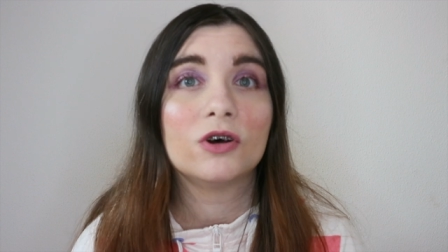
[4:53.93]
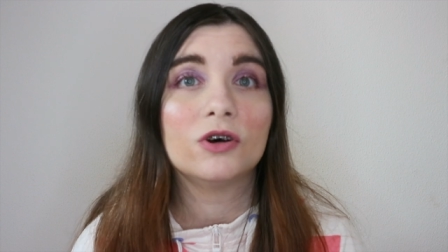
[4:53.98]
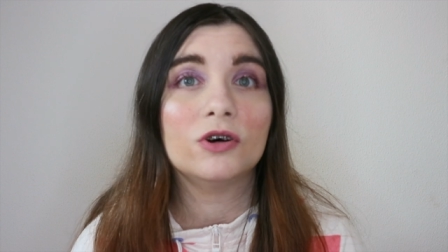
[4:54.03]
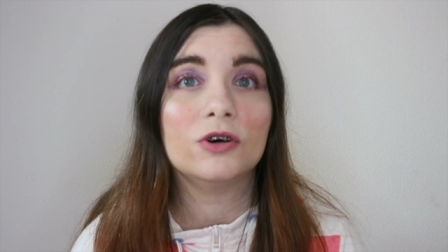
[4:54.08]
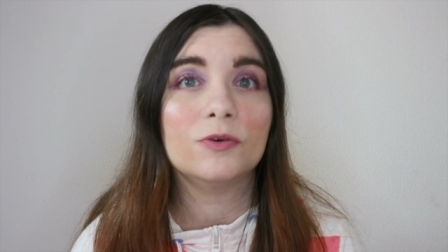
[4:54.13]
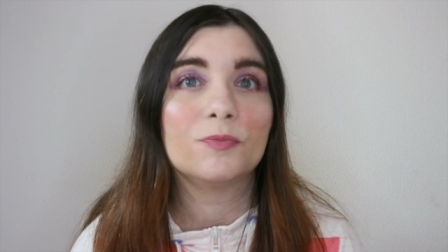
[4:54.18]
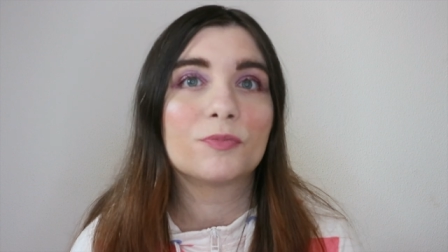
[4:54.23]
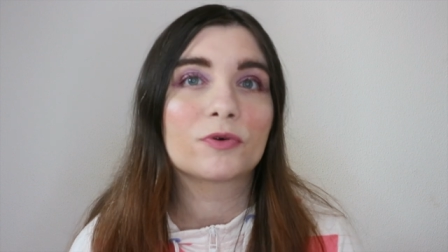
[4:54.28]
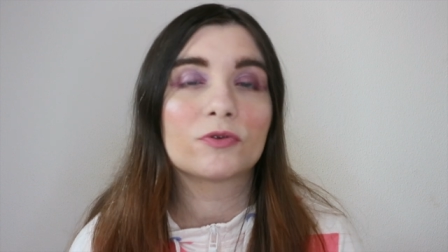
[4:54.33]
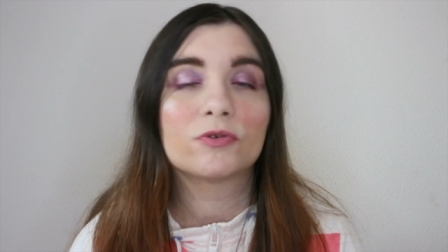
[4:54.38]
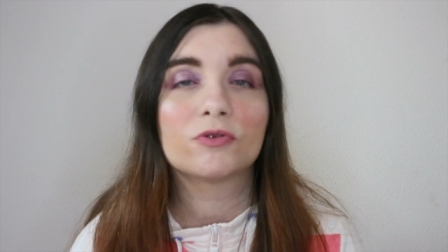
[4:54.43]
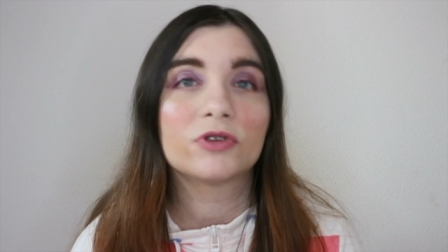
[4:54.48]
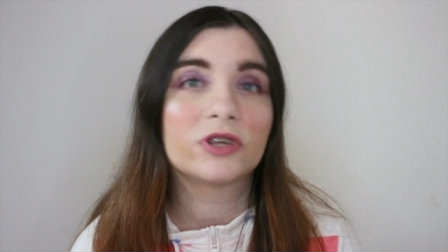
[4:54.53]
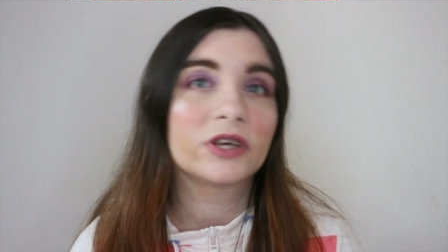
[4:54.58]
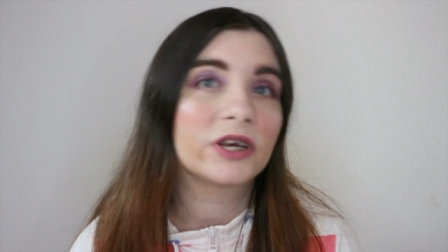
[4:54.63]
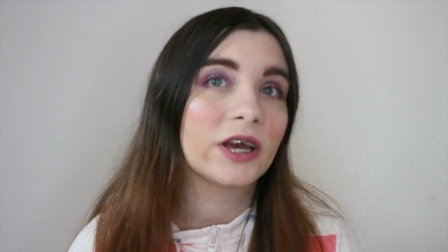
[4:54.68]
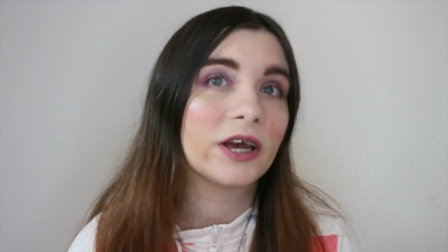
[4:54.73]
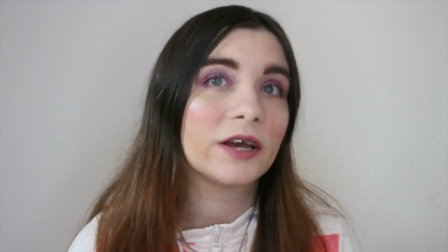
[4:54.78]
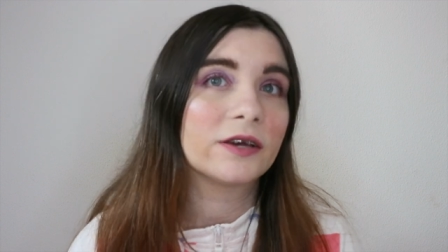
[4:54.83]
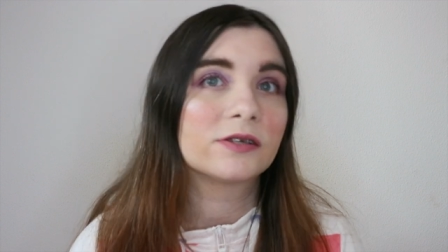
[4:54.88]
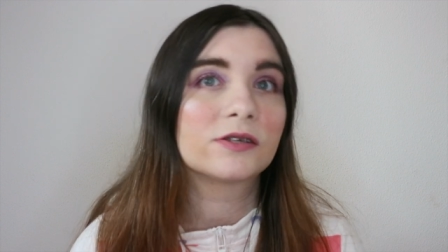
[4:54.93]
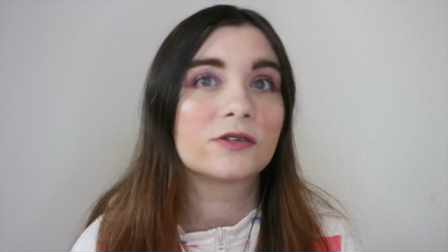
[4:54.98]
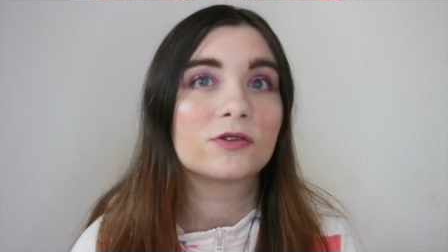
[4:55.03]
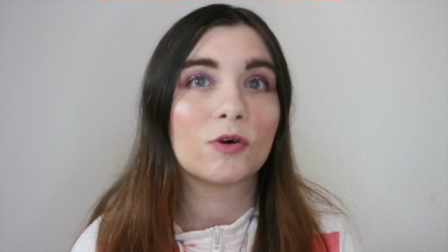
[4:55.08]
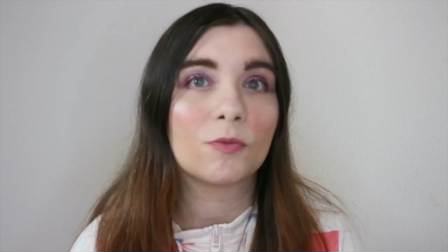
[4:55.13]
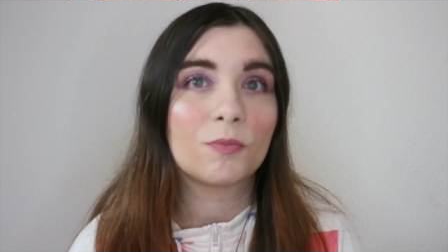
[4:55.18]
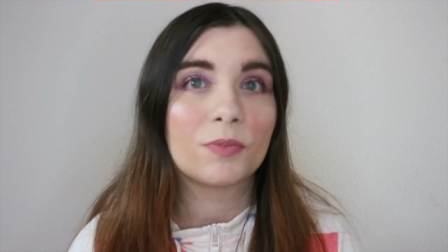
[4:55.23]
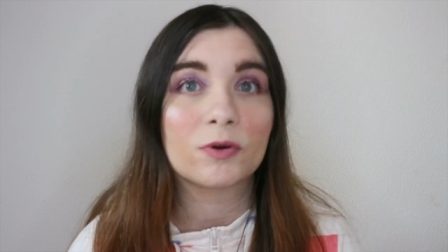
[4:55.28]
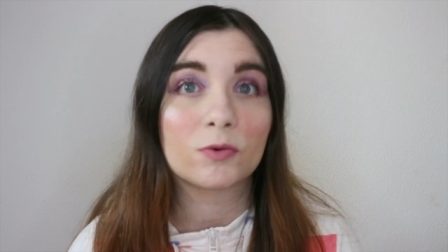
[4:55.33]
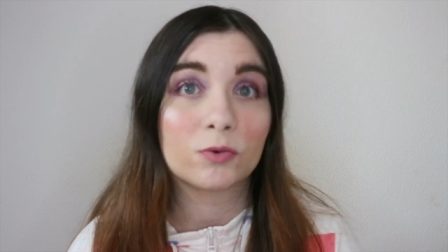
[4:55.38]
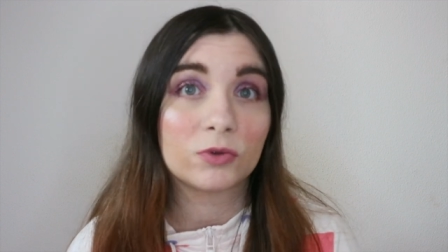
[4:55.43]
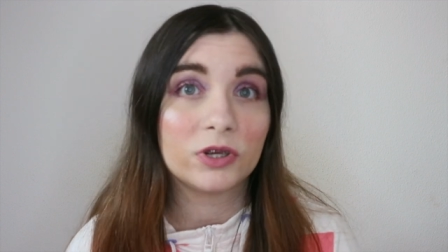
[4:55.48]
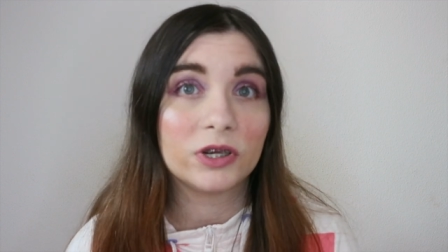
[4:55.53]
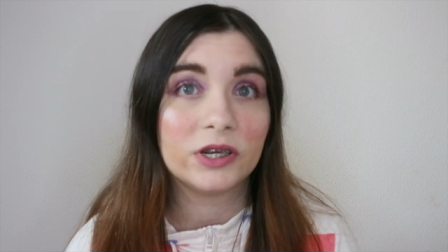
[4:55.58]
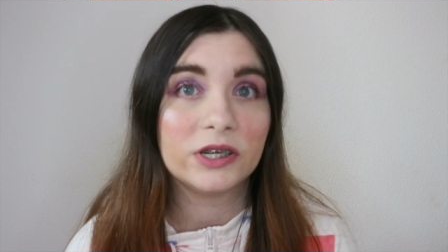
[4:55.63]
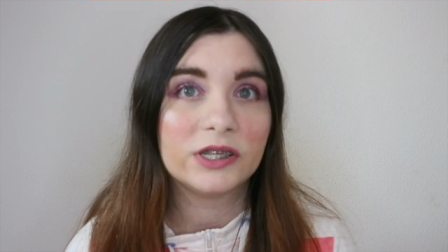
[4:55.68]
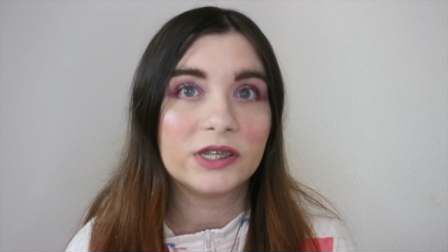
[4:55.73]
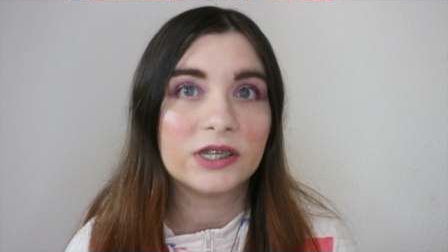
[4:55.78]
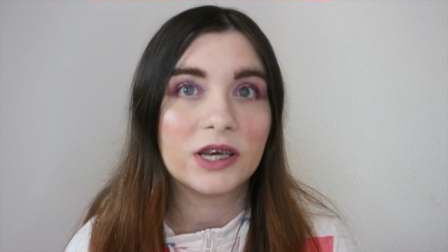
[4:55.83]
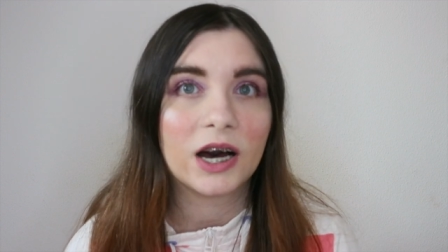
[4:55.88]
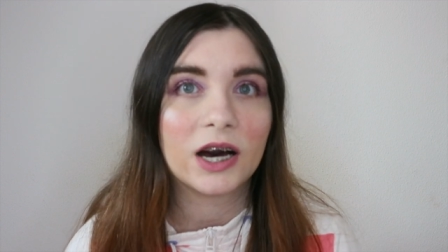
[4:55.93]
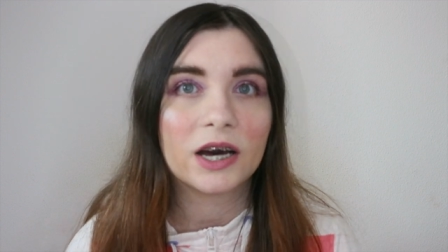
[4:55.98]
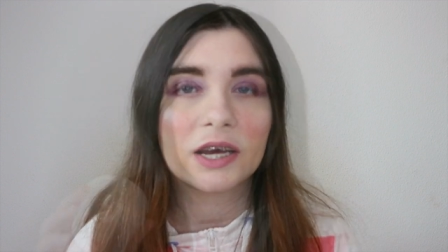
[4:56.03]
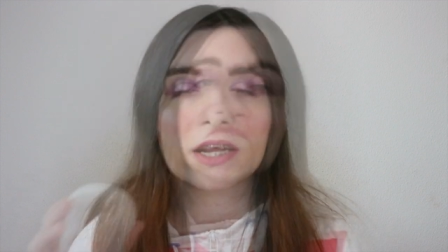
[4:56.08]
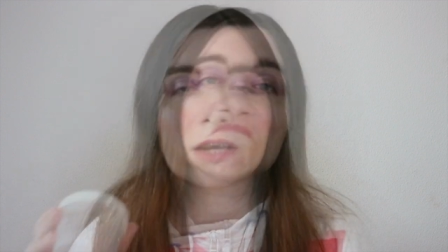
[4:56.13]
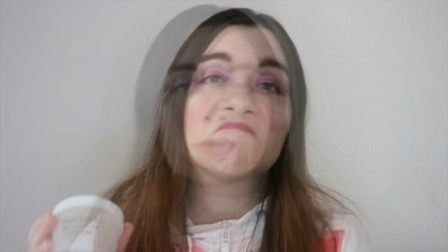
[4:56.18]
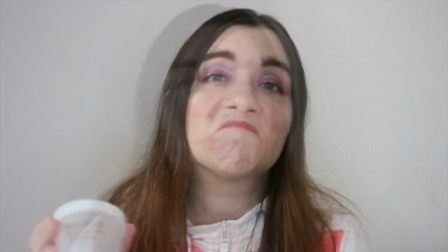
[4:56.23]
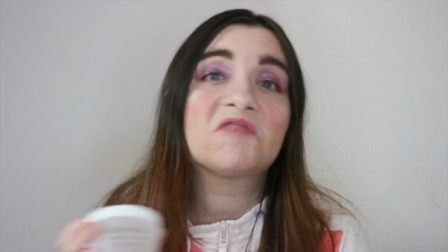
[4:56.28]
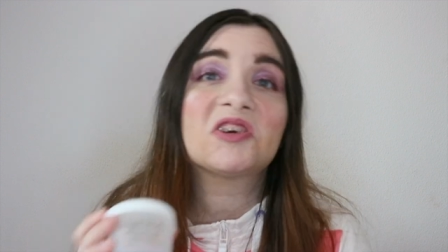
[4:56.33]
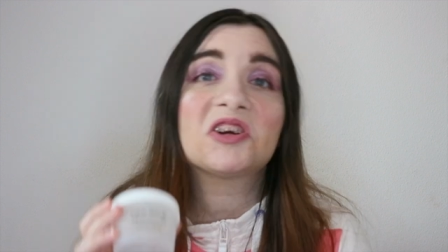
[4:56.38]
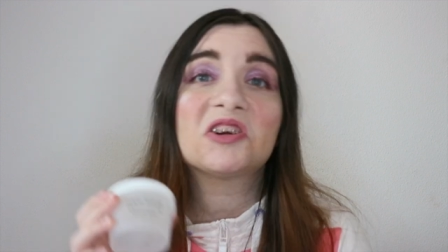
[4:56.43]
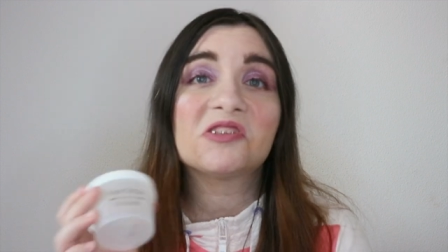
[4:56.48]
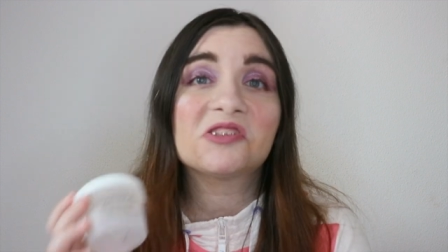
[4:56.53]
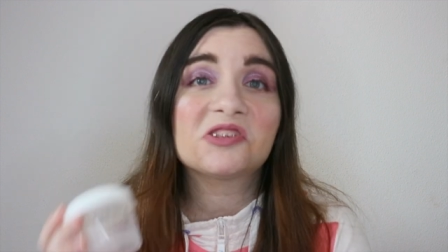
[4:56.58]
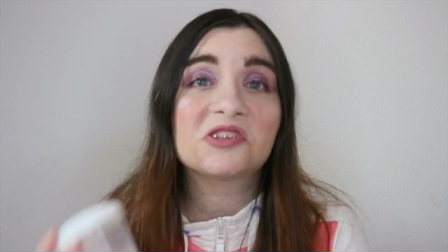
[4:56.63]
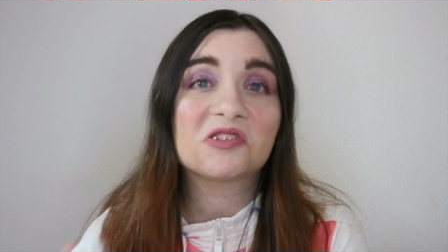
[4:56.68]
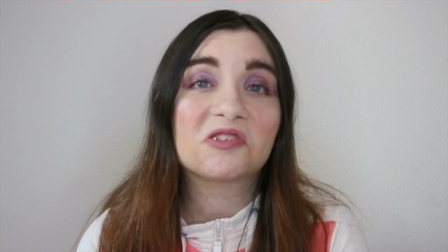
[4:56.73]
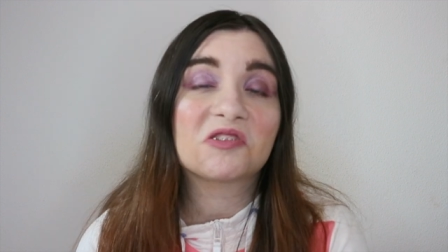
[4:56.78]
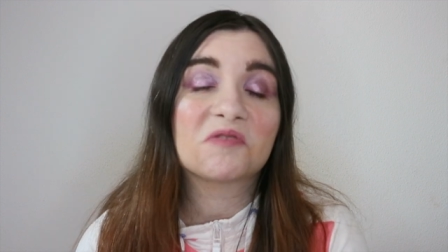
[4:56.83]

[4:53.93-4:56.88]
eh, i prodotti che sto per utilizzare non lo so,